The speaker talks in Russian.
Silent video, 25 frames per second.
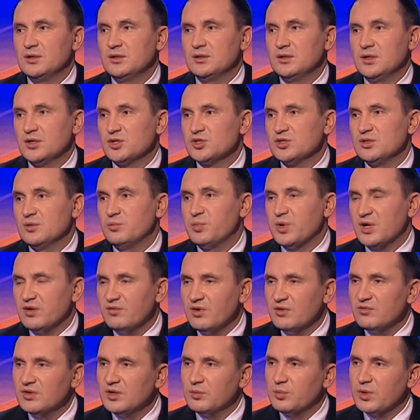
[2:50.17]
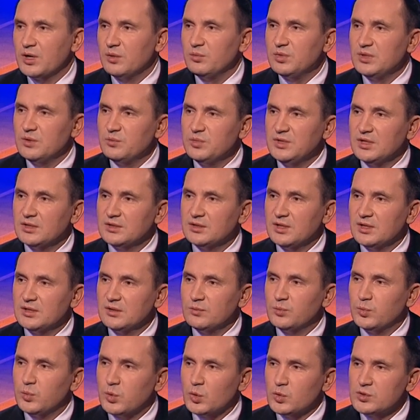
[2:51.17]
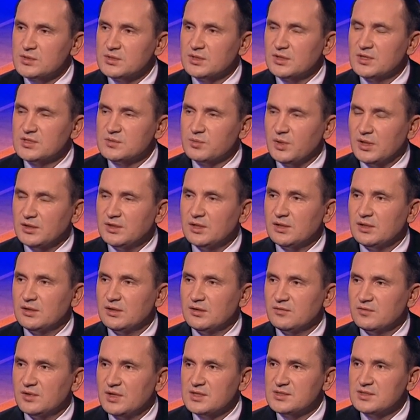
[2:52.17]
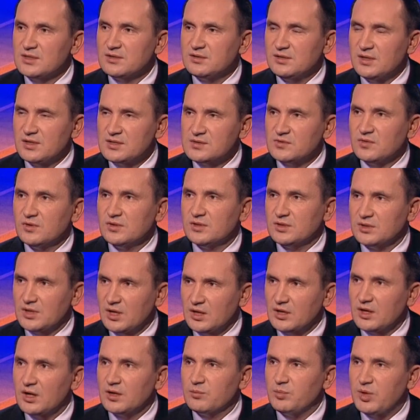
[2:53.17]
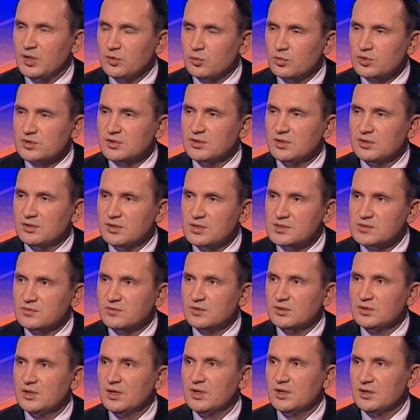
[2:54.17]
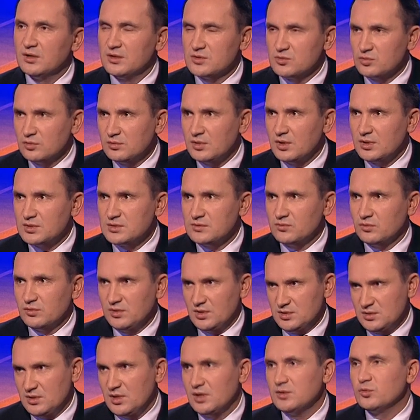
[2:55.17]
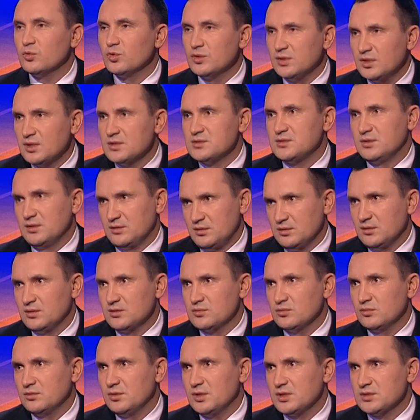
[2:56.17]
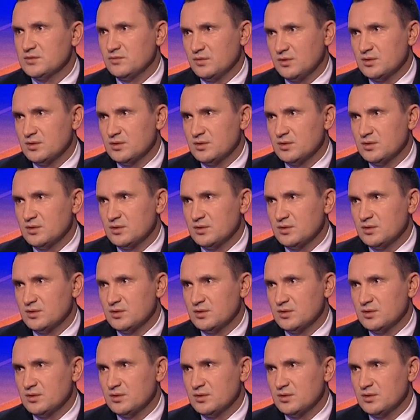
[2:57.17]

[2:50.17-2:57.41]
Так что правовых проблем нет. Надо просто исполнительной власти действовать так, как положено действовать государству, если оно есть, это государство и